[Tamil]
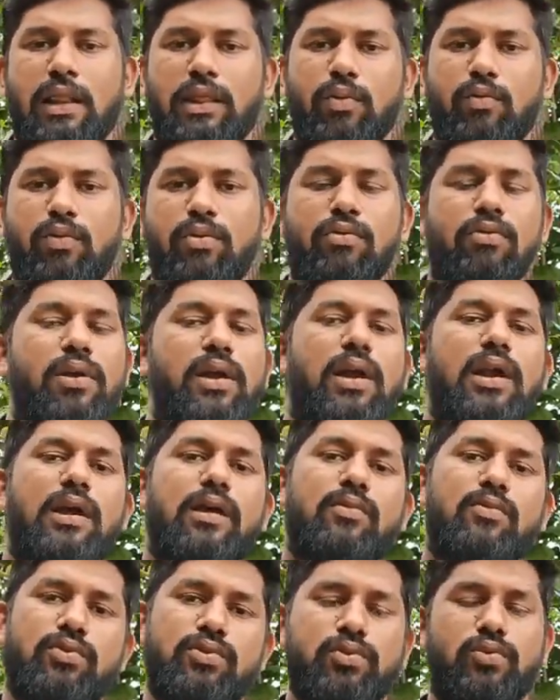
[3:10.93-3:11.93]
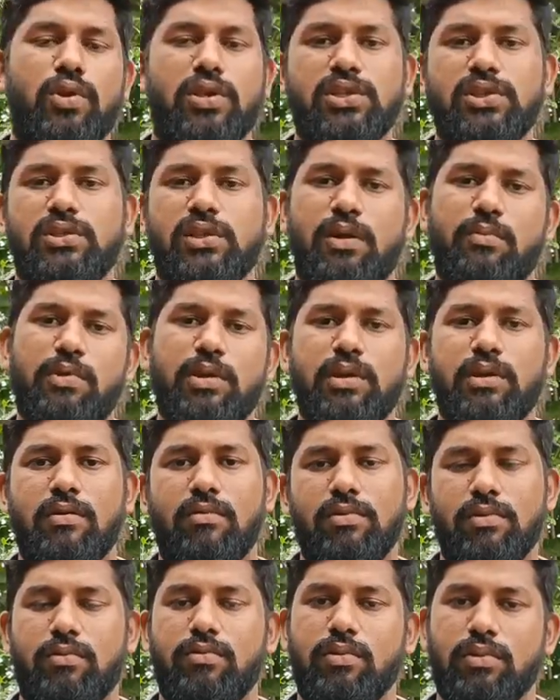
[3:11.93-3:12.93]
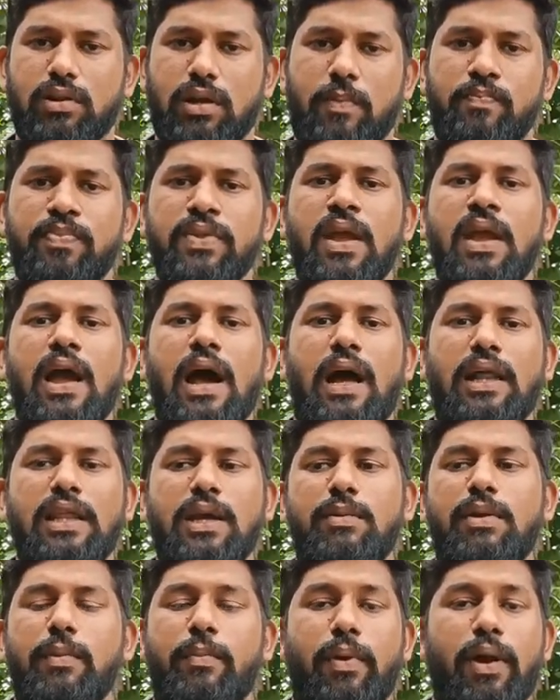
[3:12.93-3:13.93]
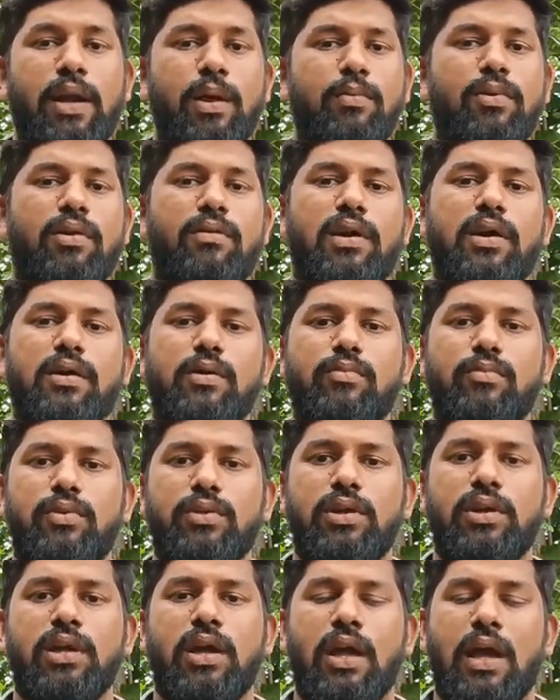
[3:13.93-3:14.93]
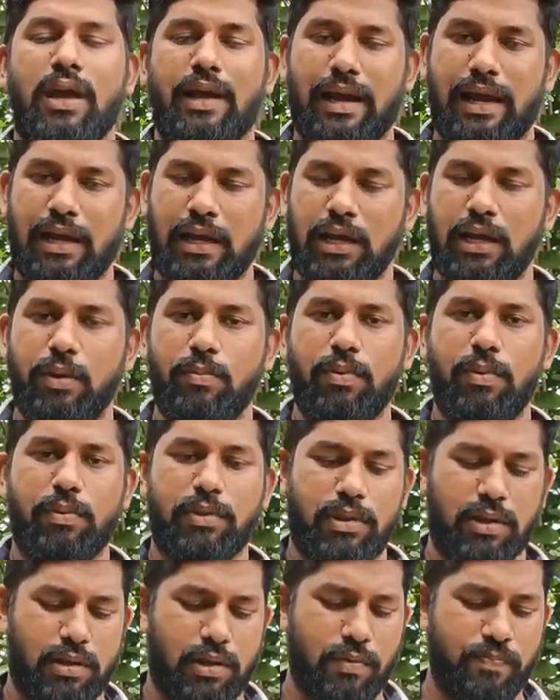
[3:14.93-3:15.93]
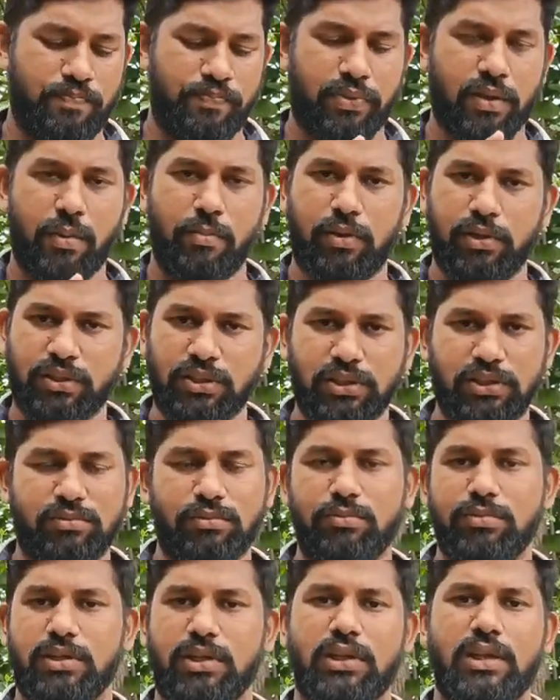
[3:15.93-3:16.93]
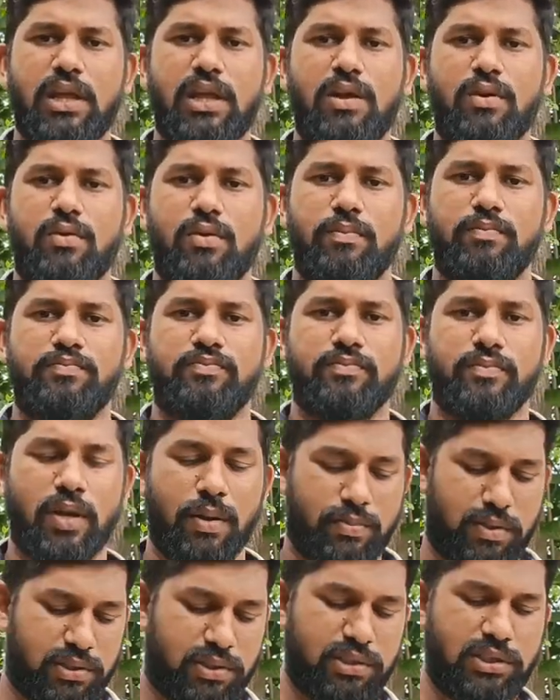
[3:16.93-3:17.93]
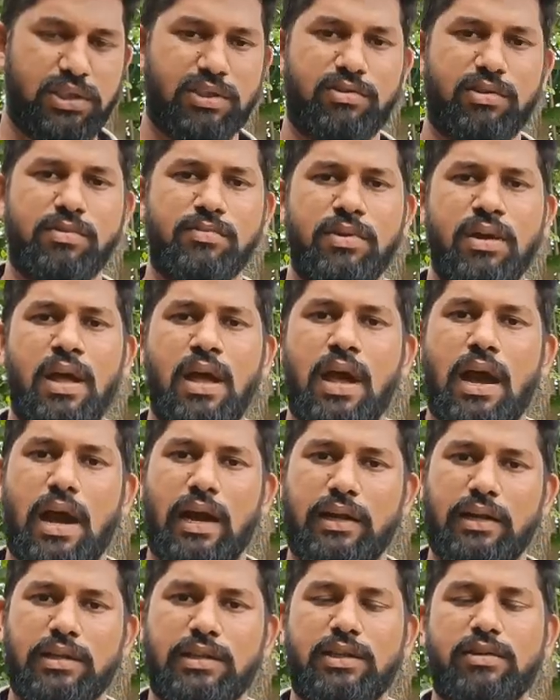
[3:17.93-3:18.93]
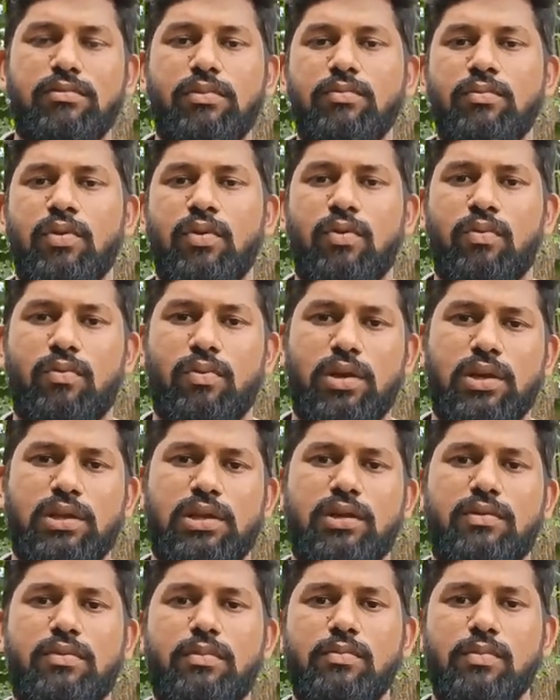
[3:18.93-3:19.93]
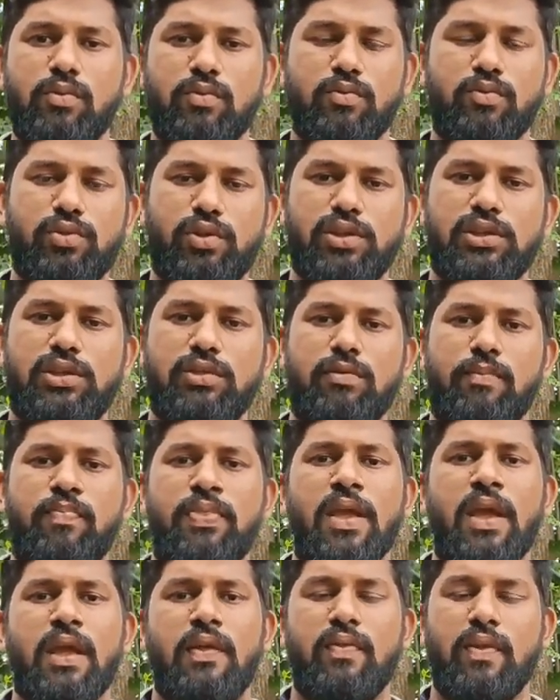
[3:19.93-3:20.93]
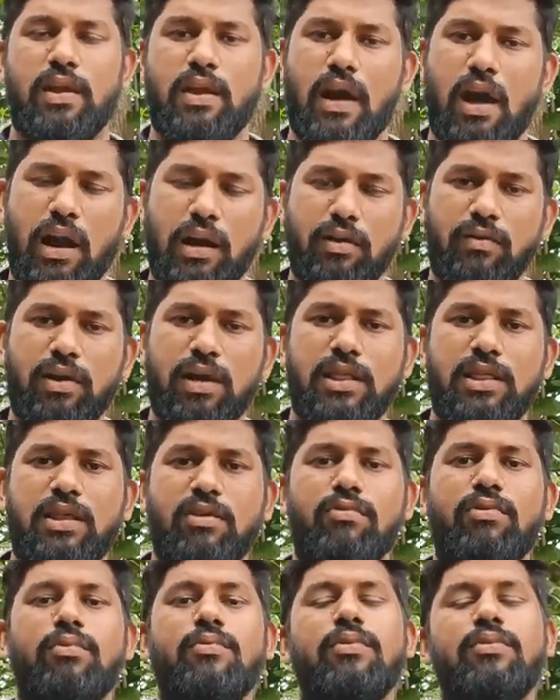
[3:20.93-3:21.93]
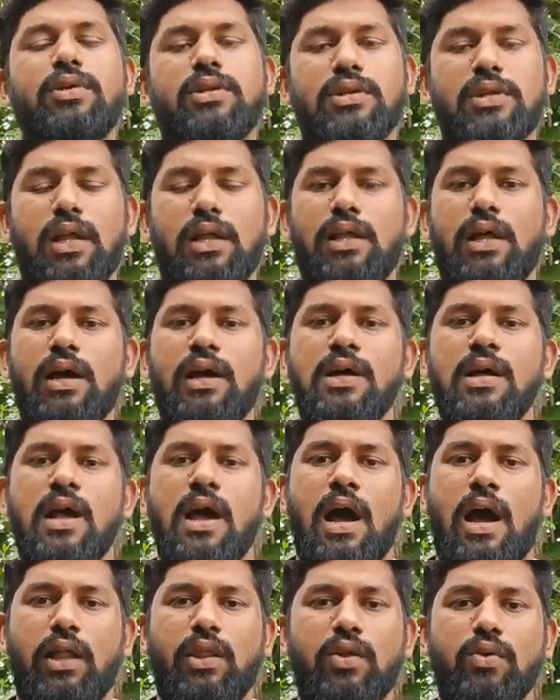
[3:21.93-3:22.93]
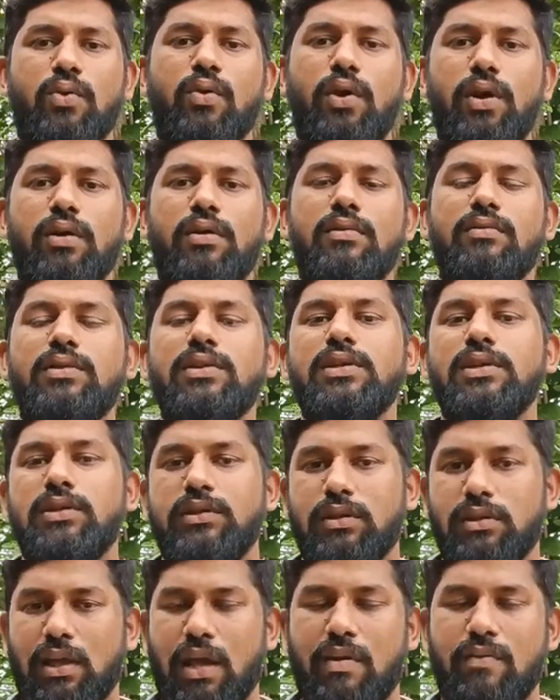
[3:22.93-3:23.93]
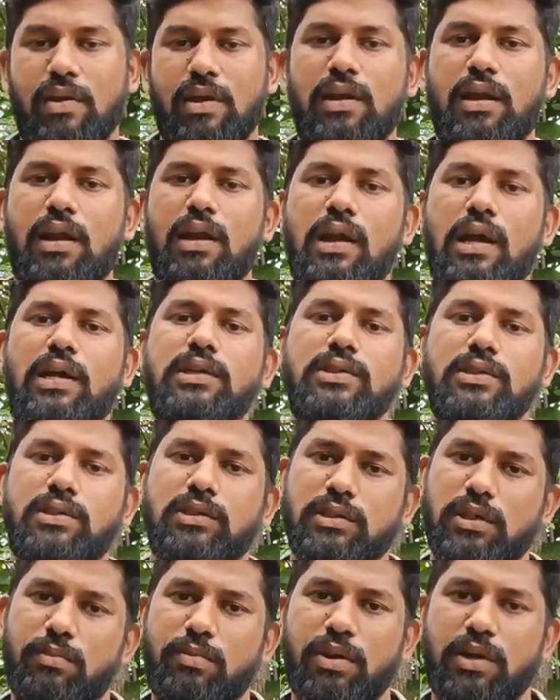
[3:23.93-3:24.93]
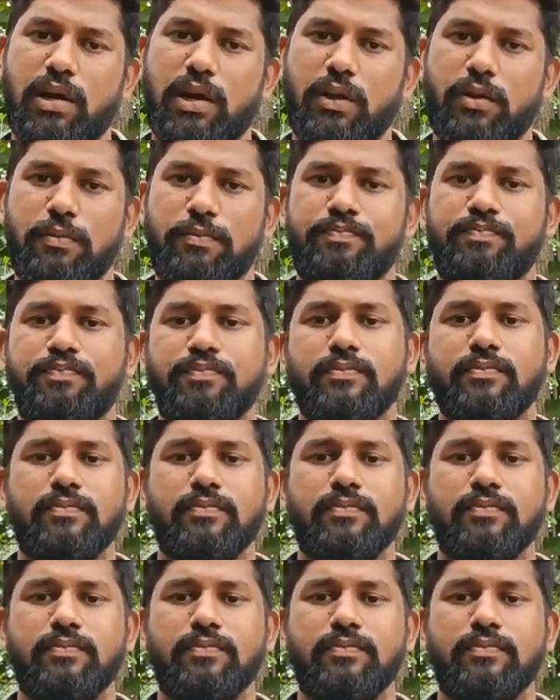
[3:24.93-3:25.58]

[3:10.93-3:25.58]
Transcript: அந்த உணவு கொஞ்சம் குறைச்சிட்டாலுமே நீங்கள் வந்து கொடுக்கலாம் அதேமாதிரி பண்ணை முறை வளர்க்கும் போது கண்டிப்பாக பார்த்தீங்கன்னா பசுந்தீவனம் இருந்தே இருக்கணும் பசுந்தீவனம் அடர்த்தீவனம் உலர்த்தீவனம் குச்சித்தீவனம் இந்த நான்கு வகை தீவனங்களும் இருந்தால் தான் அந்த கோழிகள் வந்து தேவையான எல்லா சத்துக்களுமே கிடைக்கும்